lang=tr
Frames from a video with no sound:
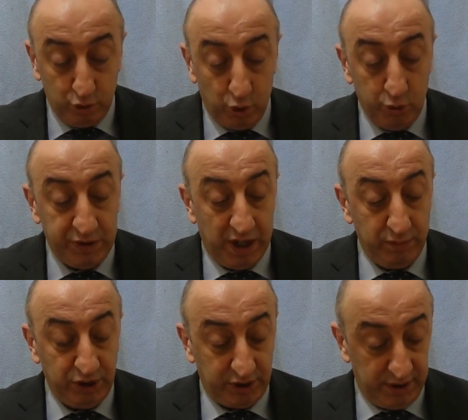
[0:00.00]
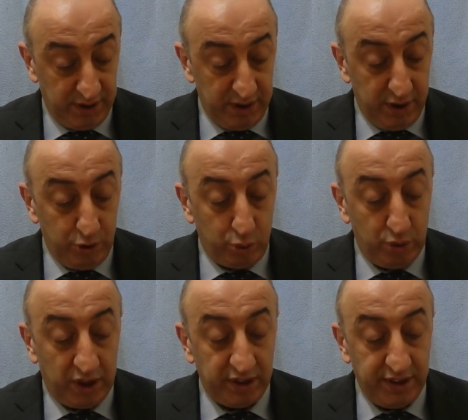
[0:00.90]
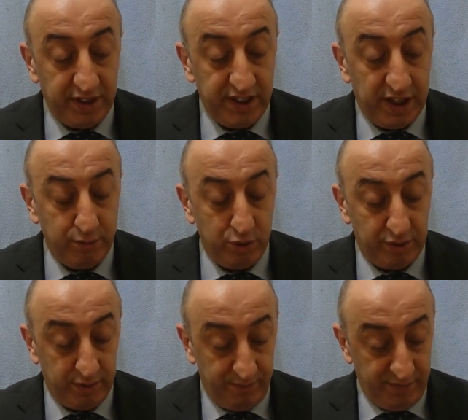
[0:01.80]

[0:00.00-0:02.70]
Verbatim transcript: donup kalmıştı. Kulaklarına inanamıyordu.